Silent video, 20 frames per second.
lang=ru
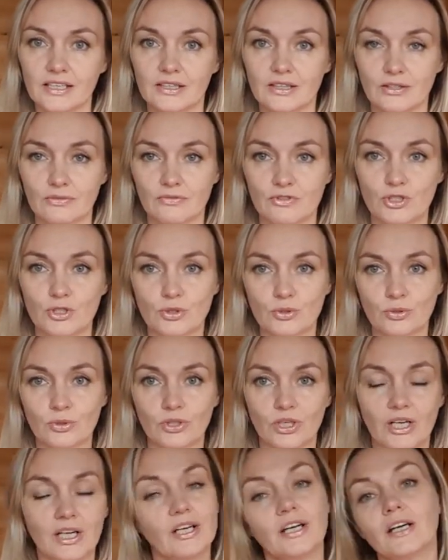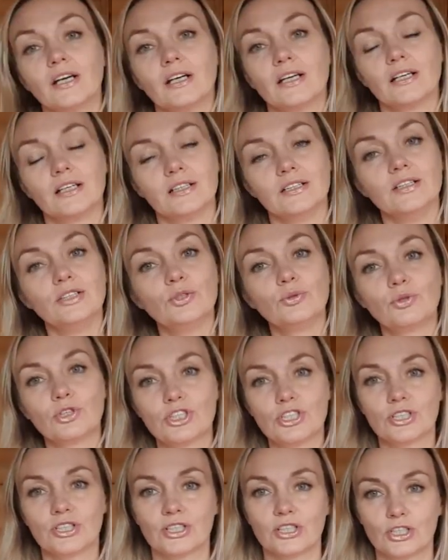это все э, не
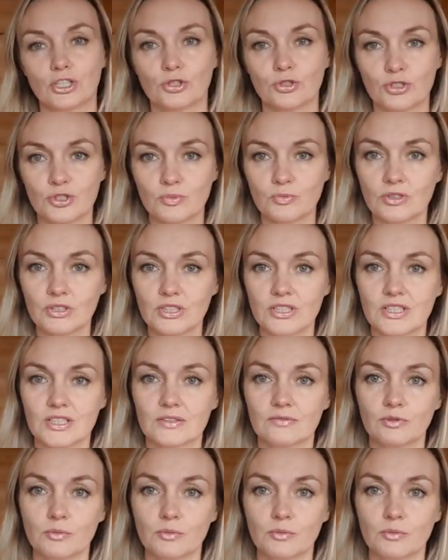очень хорошо смотрится.